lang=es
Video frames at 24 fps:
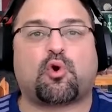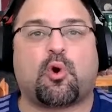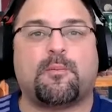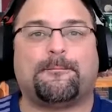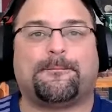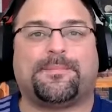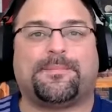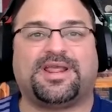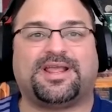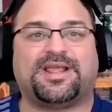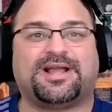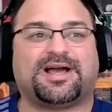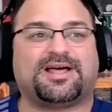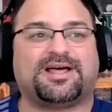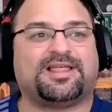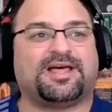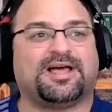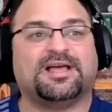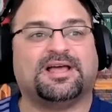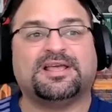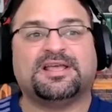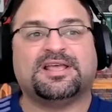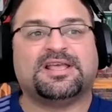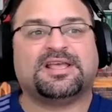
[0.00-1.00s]

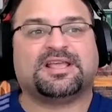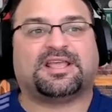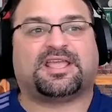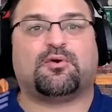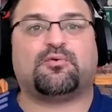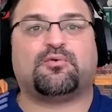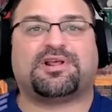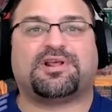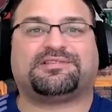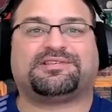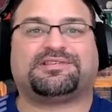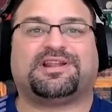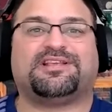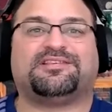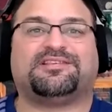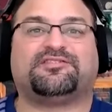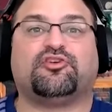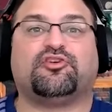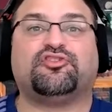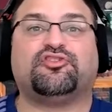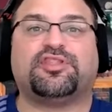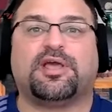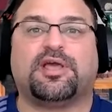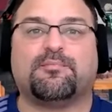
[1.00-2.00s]
complicada, que es una
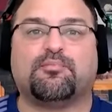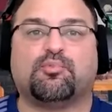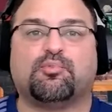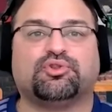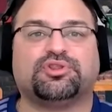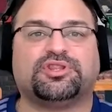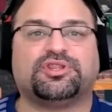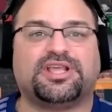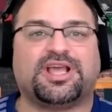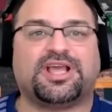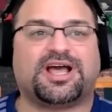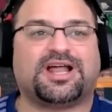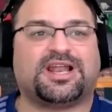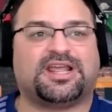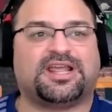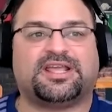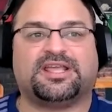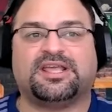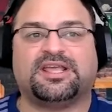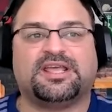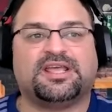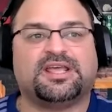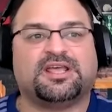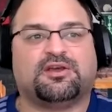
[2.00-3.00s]
selección de
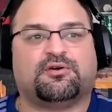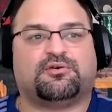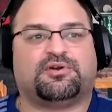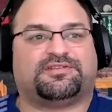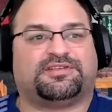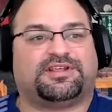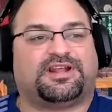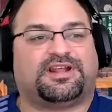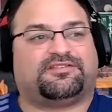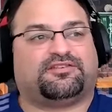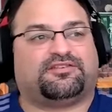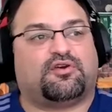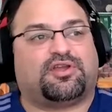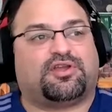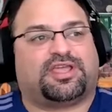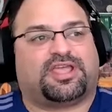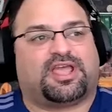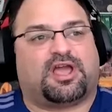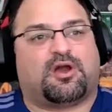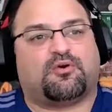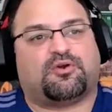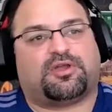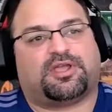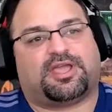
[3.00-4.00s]
mundiales, una selección
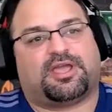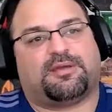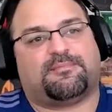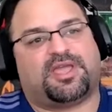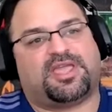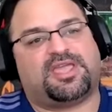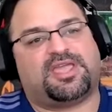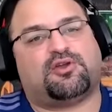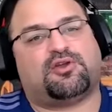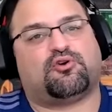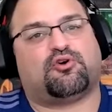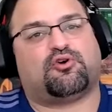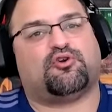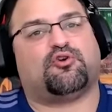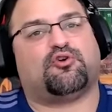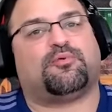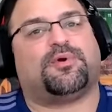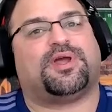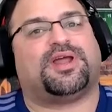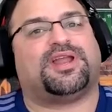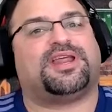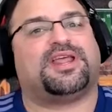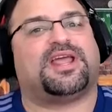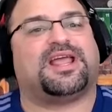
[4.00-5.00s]
que aunque México no
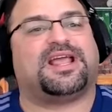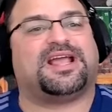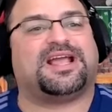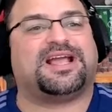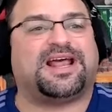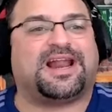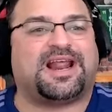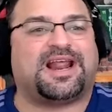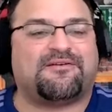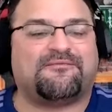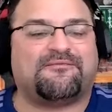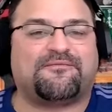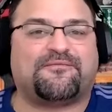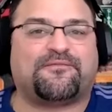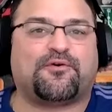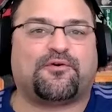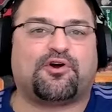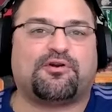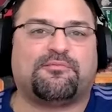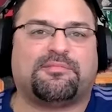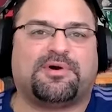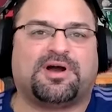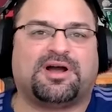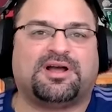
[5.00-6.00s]
venía en gran
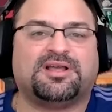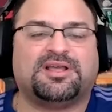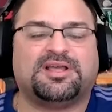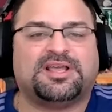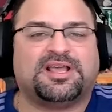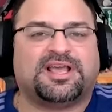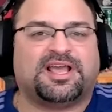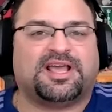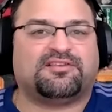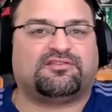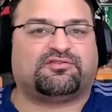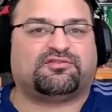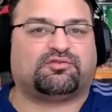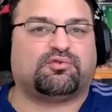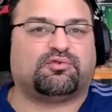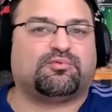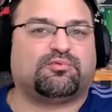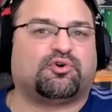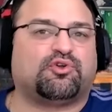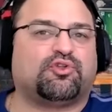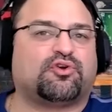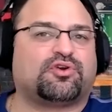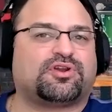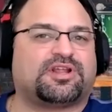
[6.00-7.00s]
forma en su
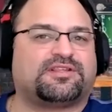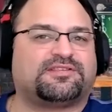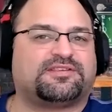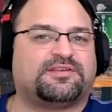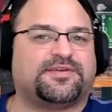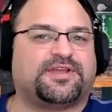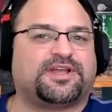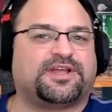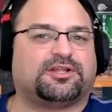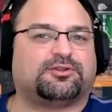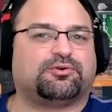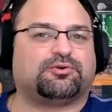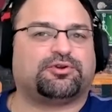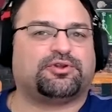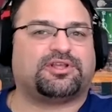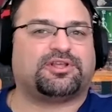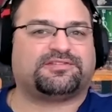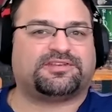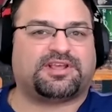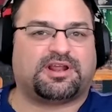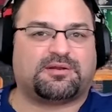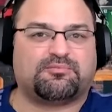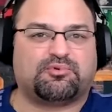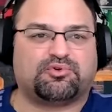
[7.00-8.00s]
modo clasificatorio
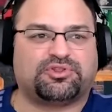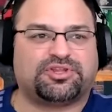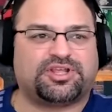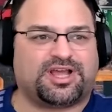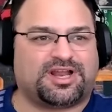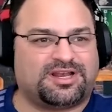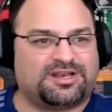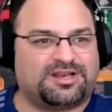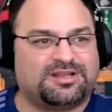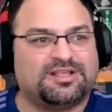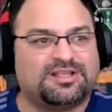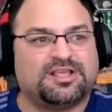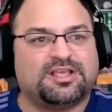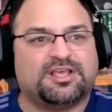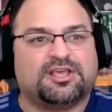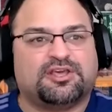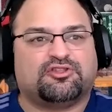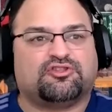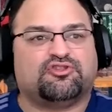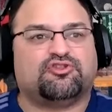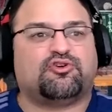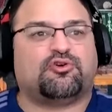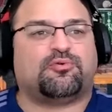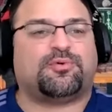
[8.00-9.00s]
hacia el mundial,
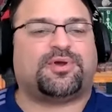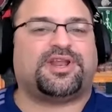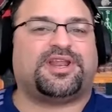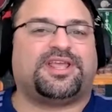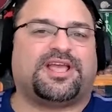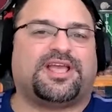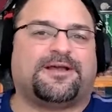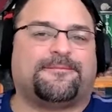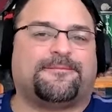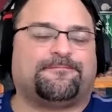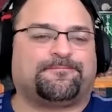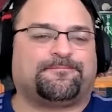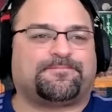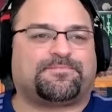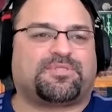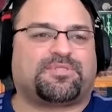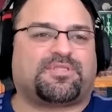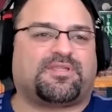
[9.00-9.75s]
no venía